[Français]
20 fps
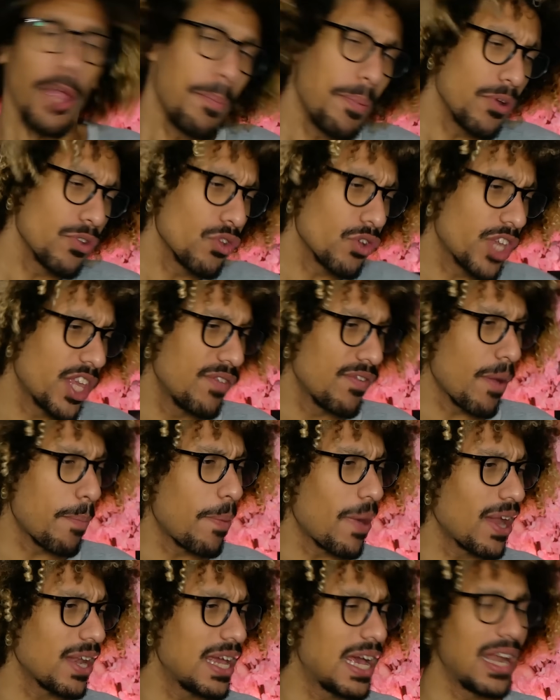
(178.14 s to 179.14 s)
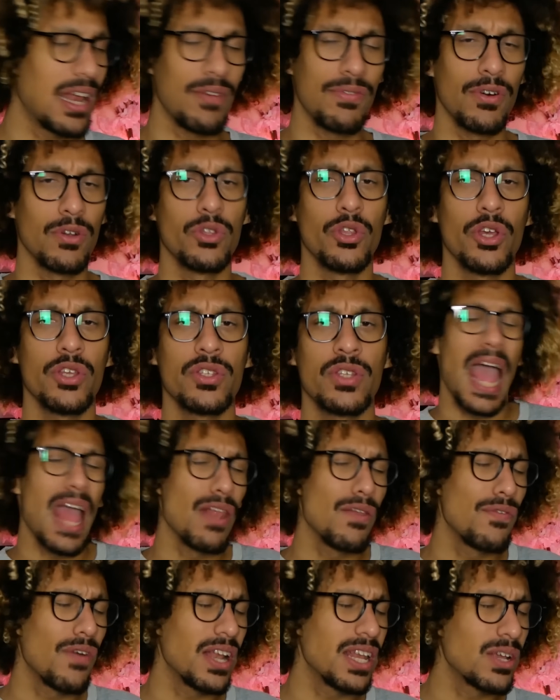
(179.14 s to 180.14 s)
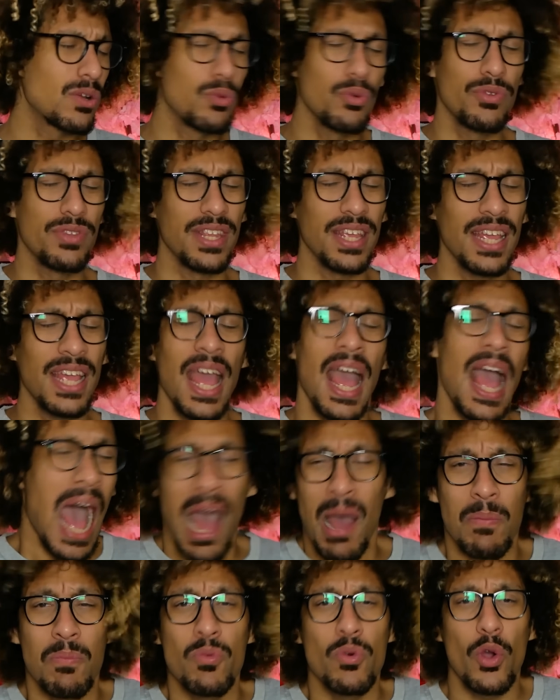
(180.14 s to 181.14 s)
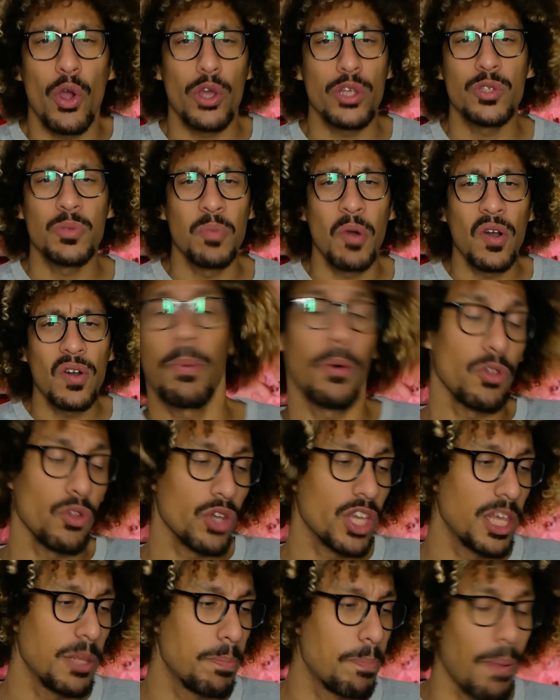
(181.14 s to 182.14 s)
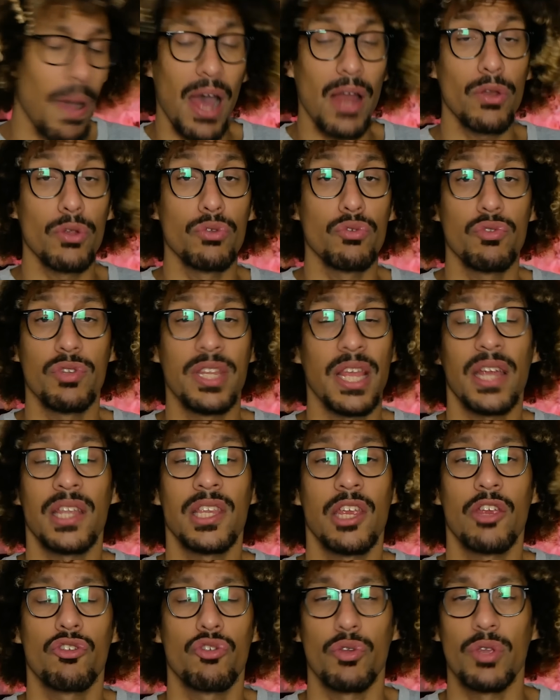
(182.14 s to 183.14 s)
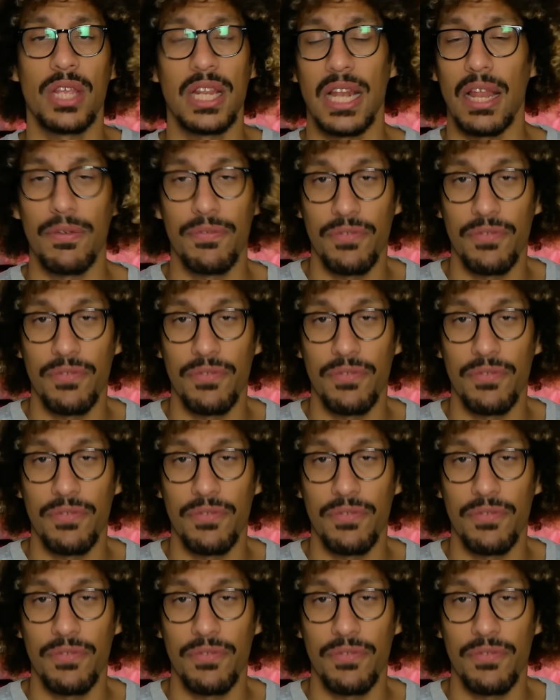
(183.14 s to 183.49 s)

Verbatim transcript: Et pendant qu'il va parler à la vendeuse, elle va l'écouter amoureusement pendant qu'il parle du dernier jeu qu'il a